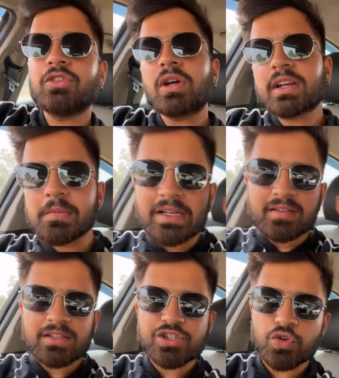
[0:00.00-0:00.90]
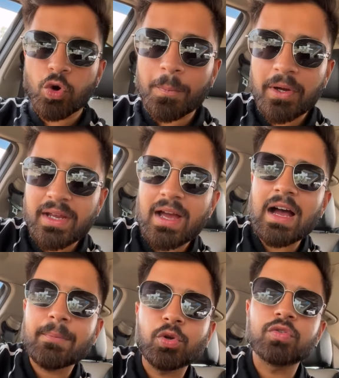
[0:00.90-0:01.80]
तो यार कमेंट सेक्शन ओपन है
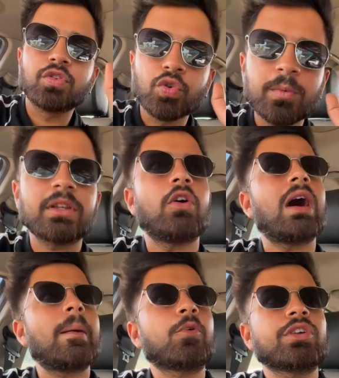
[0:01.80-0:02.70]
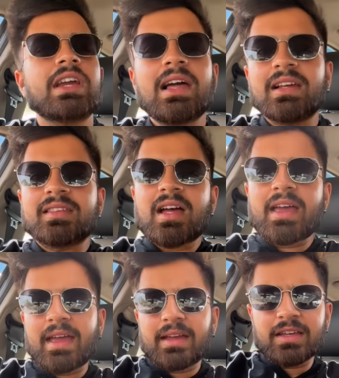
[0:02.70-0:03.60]
आप लोग जरूर बताओ आपको क्या लगता
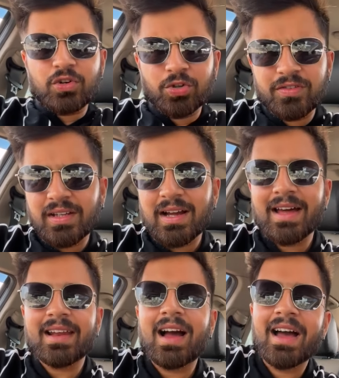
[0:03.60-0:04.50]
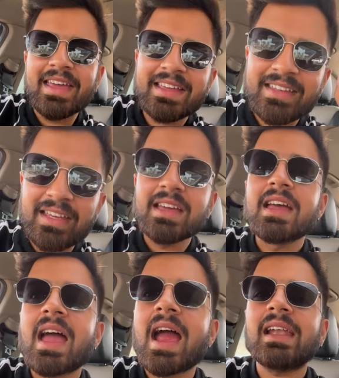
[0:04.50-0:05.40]
है की कौन सी कार आएगी
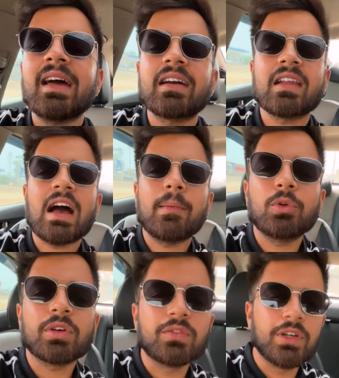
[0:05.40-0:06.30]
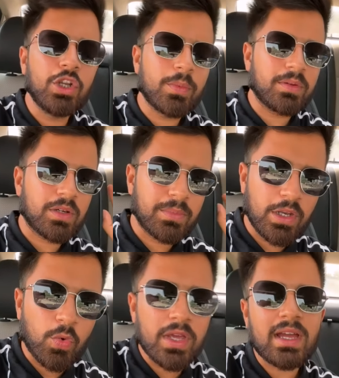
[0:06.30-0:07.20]
एंड अगर आप लोग इस वीडियो में अभी तक बने
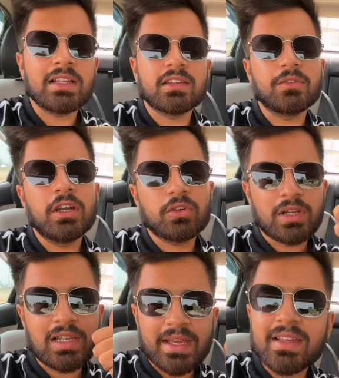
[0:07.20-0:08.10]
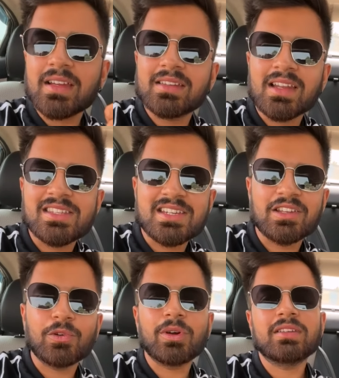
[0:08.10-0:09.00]
हुए हैं याद से वीडियो को ना लाइक कर देना
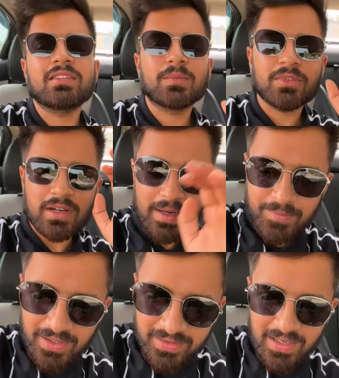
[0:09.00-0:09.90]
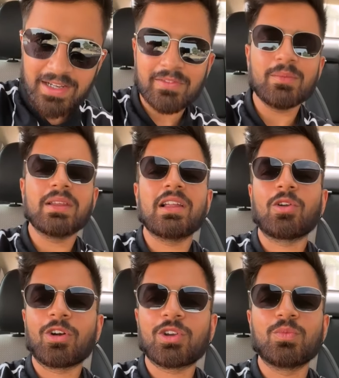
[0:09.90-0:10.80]
चैनल को ऐसे सब्सक्राइब कर देना इट विल मीन अ
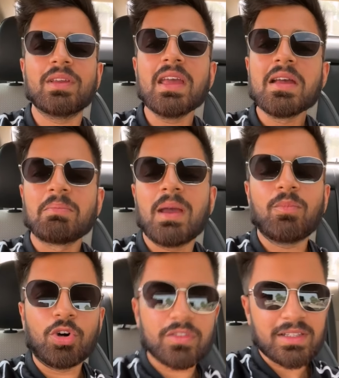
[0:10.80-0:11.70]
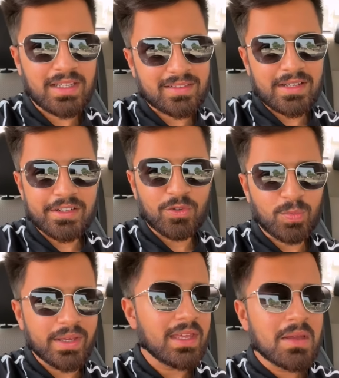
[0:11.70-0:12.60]
लॉट टू मी मैं बहुत ज्यादा एक्साइटेड हूँ
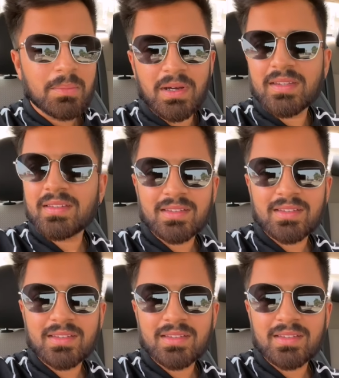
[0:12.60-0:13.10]
भाई बस